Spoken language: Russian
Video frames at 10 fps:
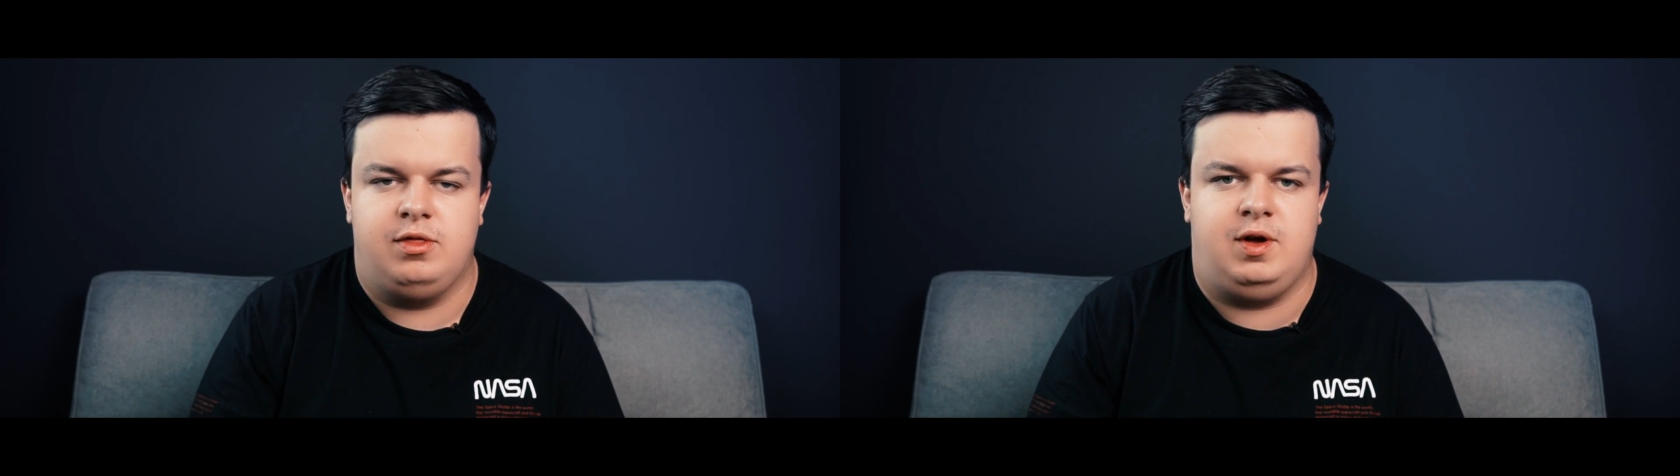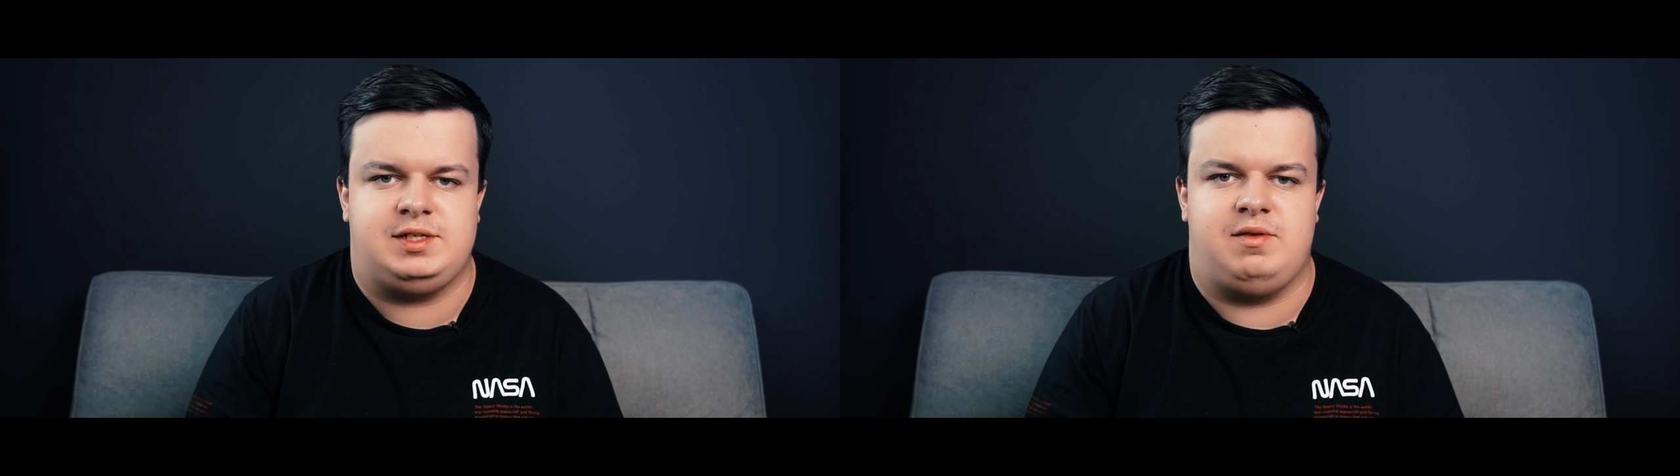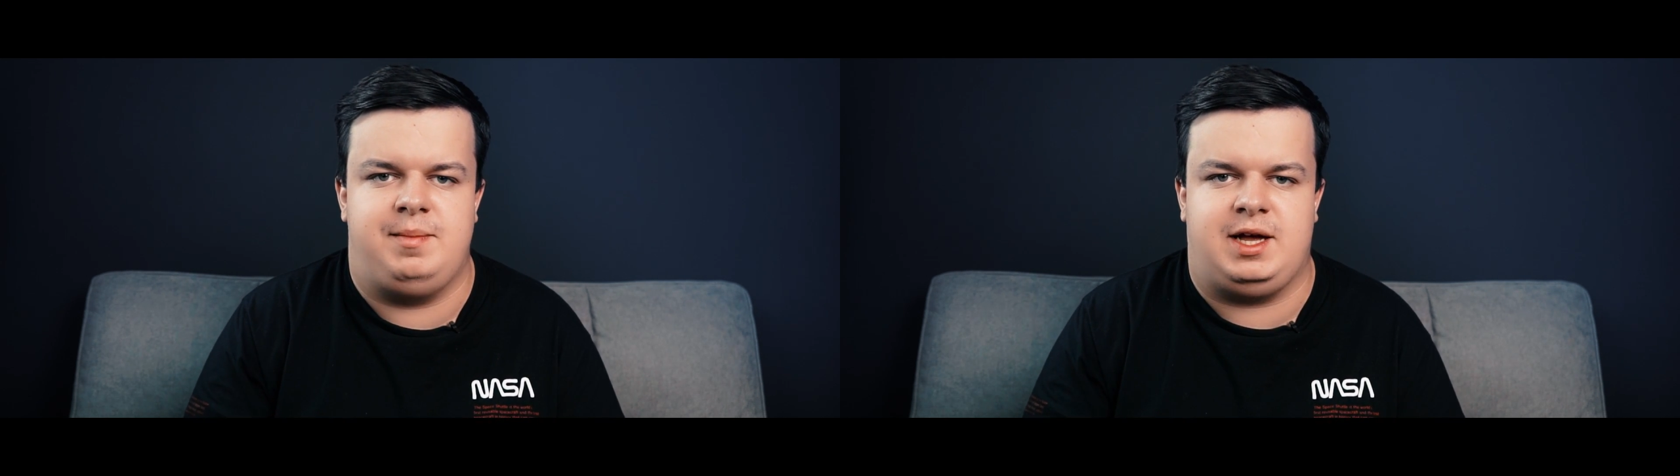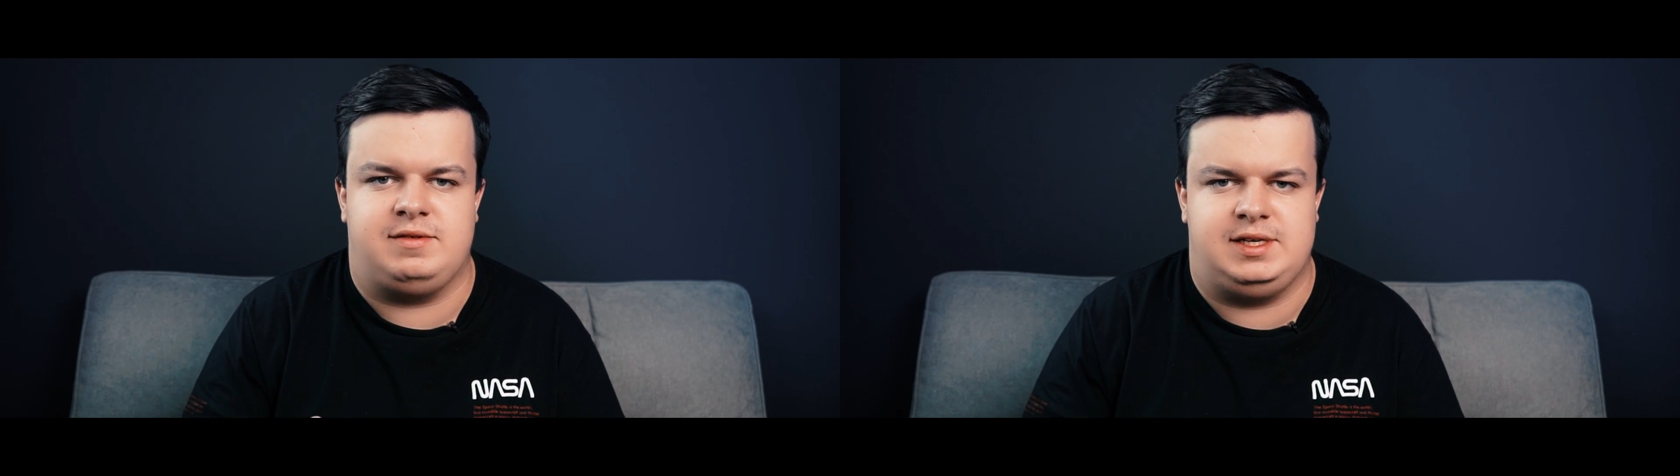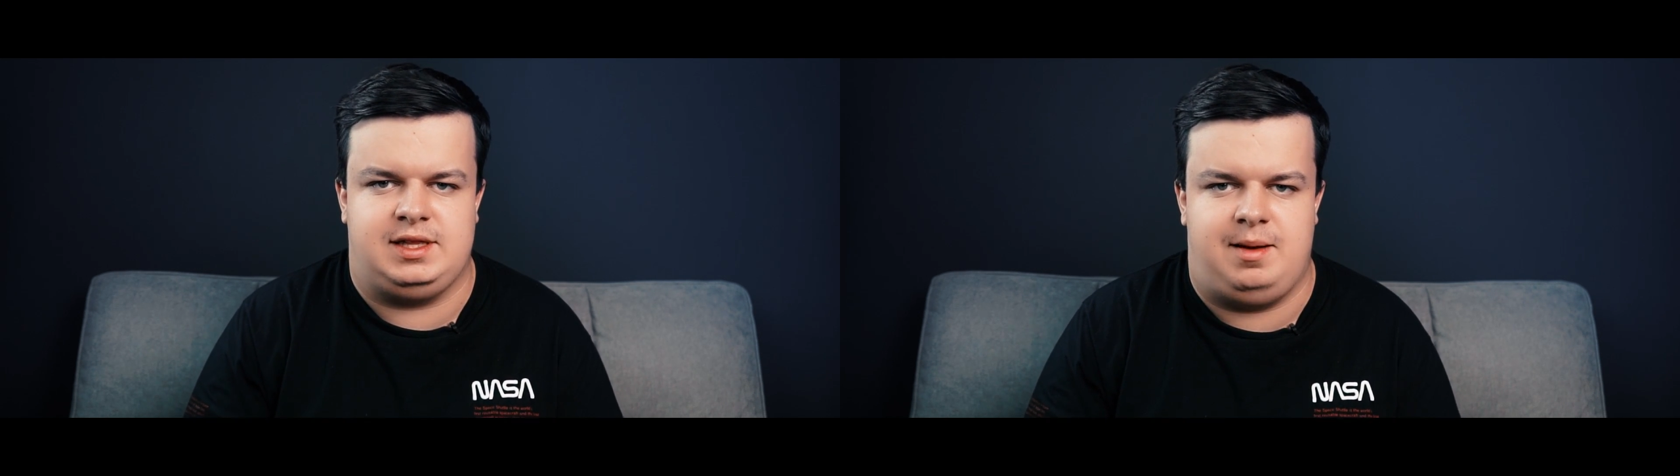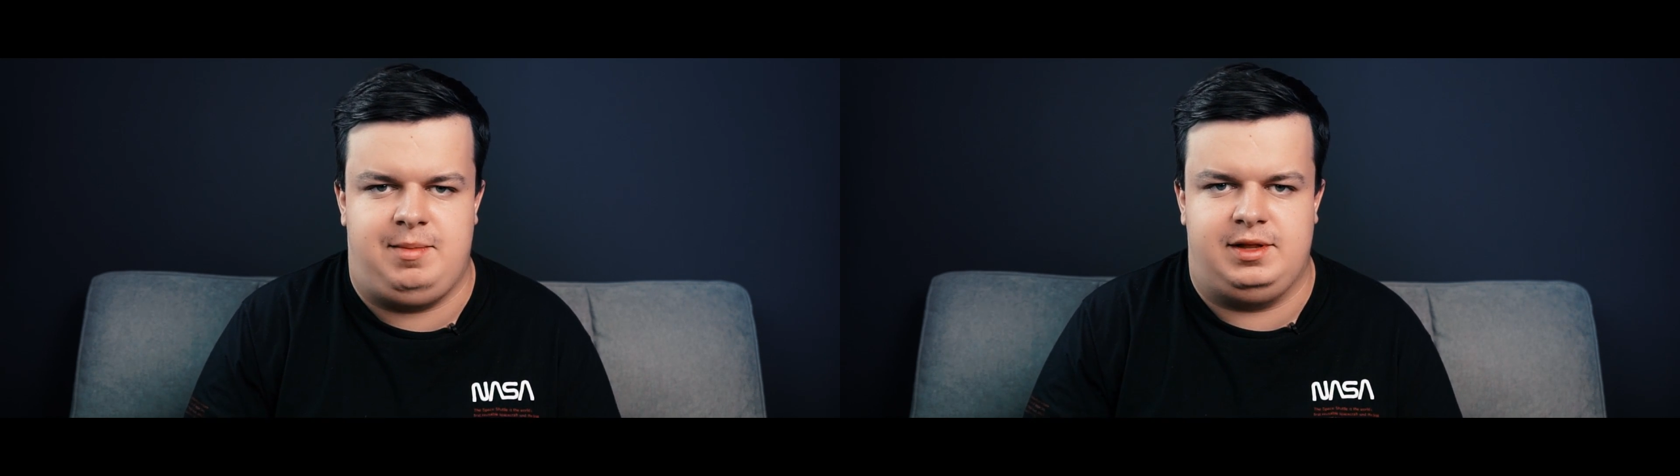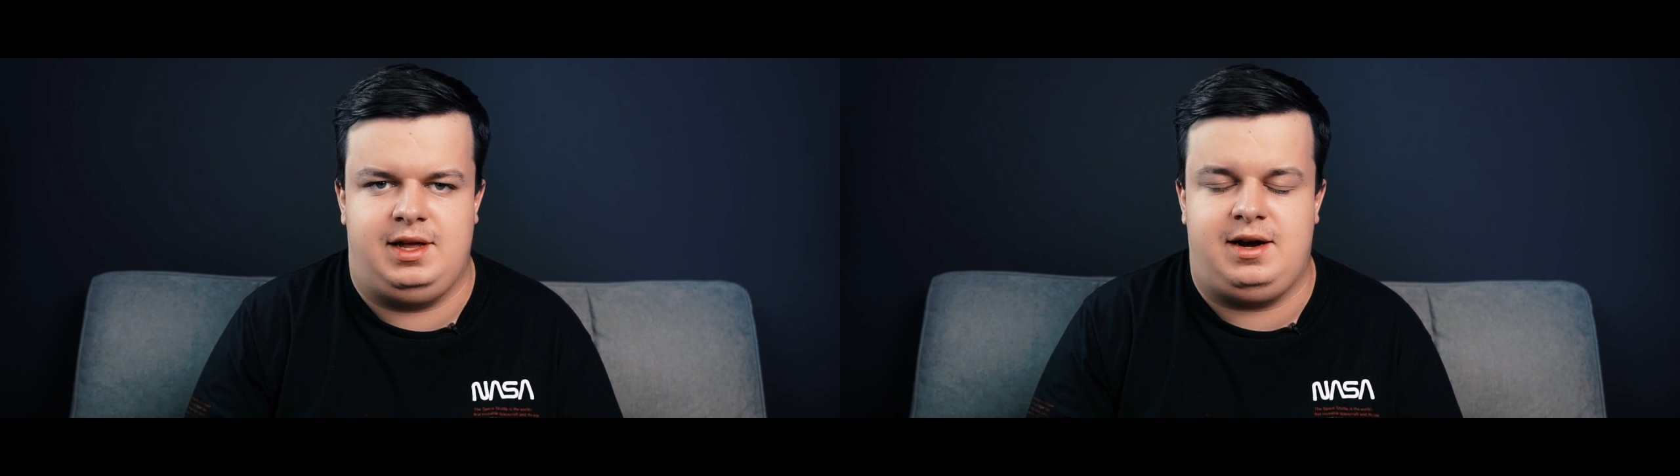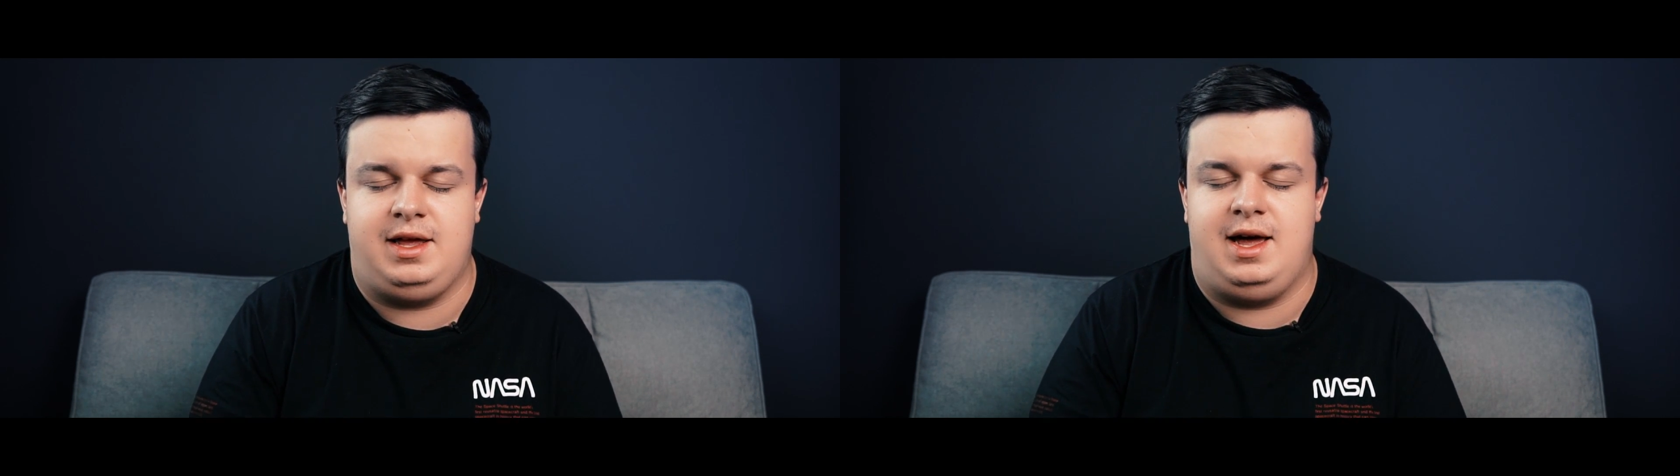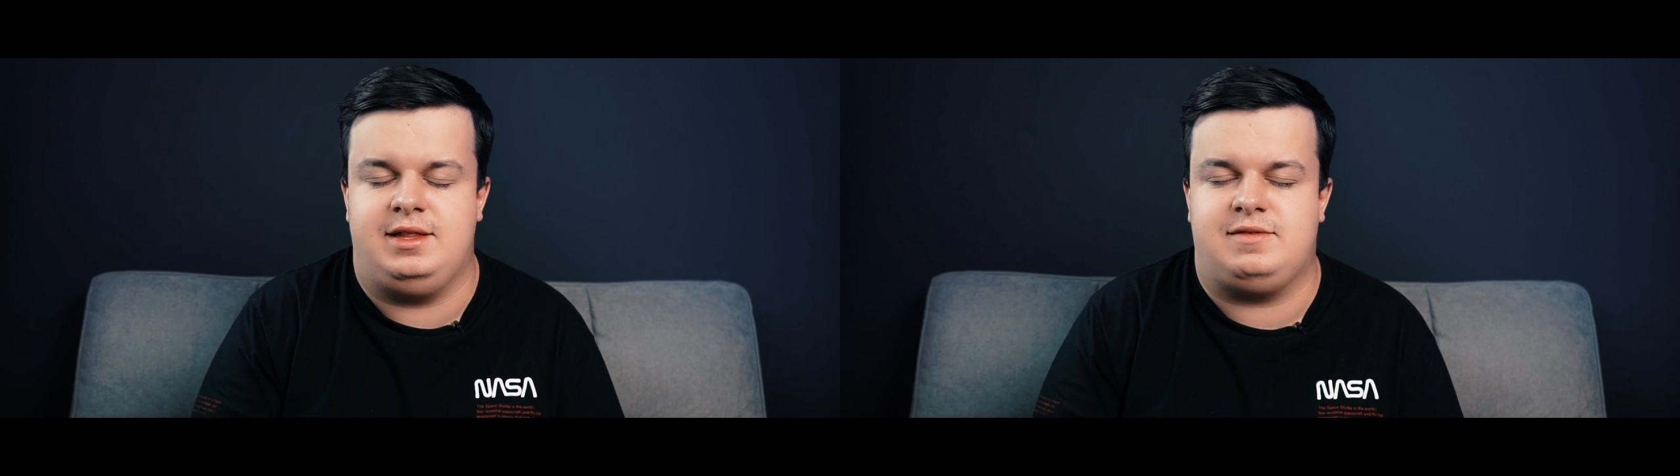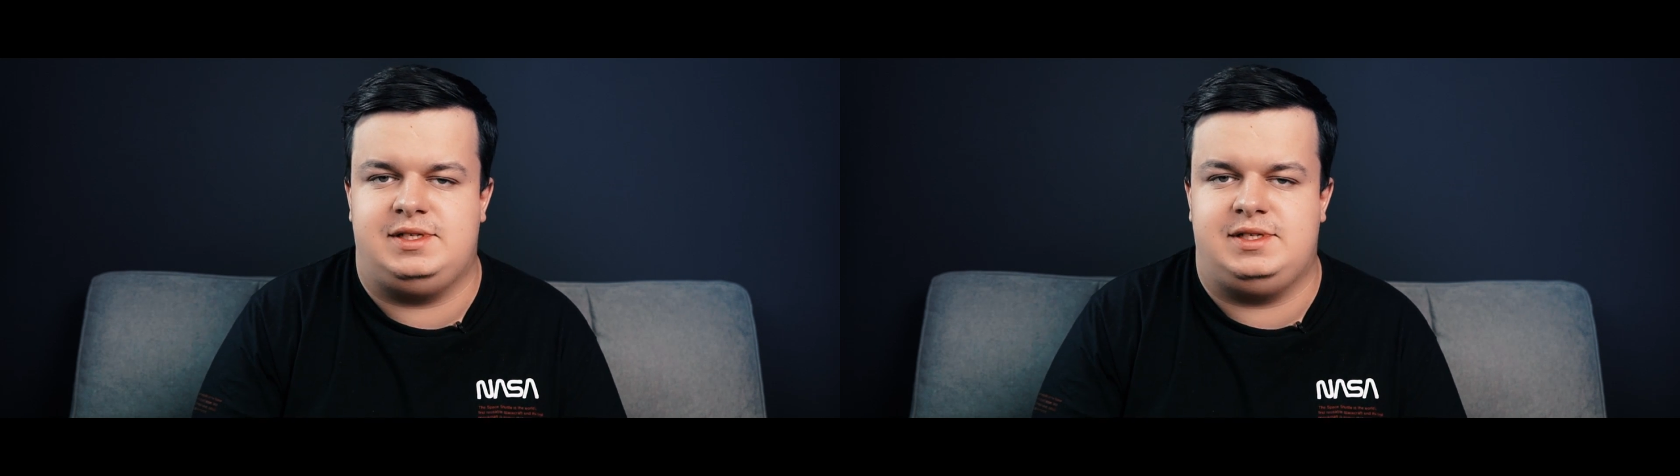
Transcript: Ну а с вами, как всегда, был Нера Янг.